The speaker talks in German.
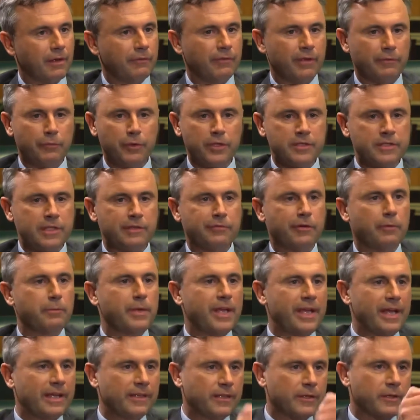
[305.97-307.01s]
Aber ich will das nicht von
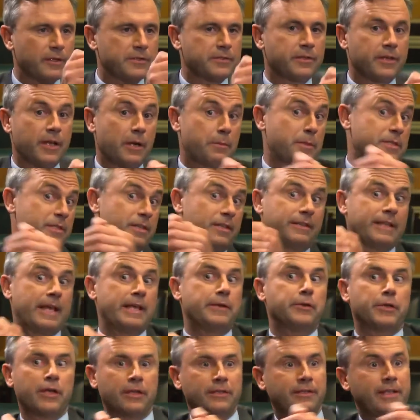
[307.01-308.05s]
mir hertragen und sagen, ich habe es an
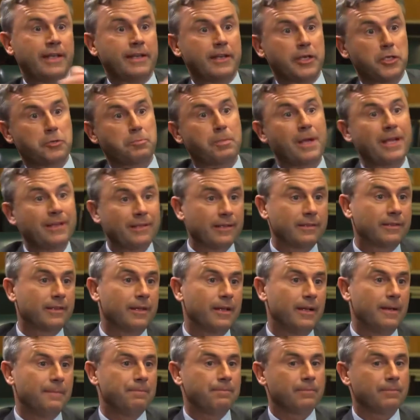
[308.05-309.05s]
den oder an den gespendet.